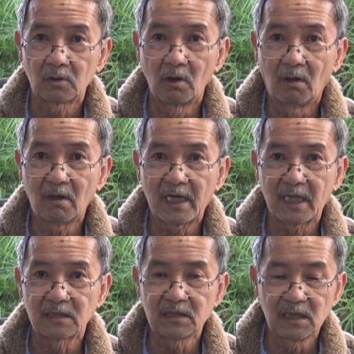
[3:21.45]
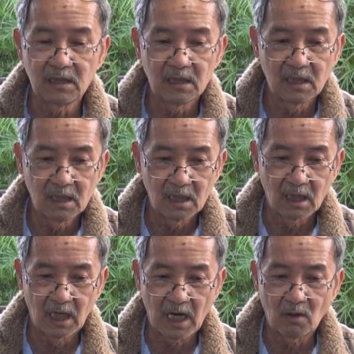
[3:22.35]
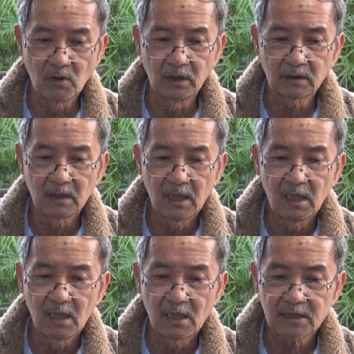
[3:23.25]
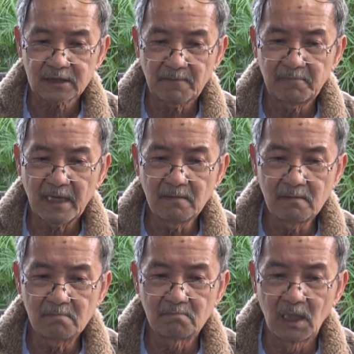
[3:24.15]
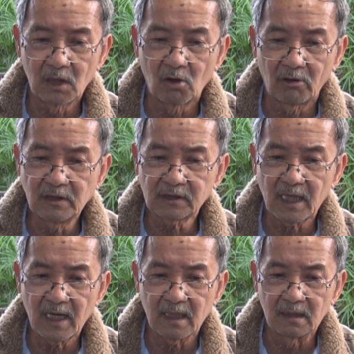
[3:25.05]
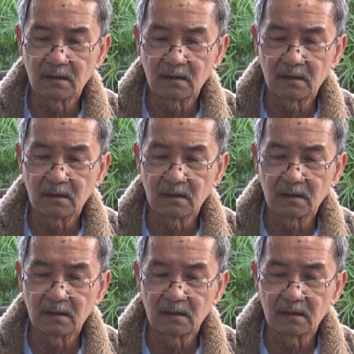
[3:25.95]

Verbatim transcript: Đó là hành vi ngạo ngược, xâm lấn bờ cõi nước ta,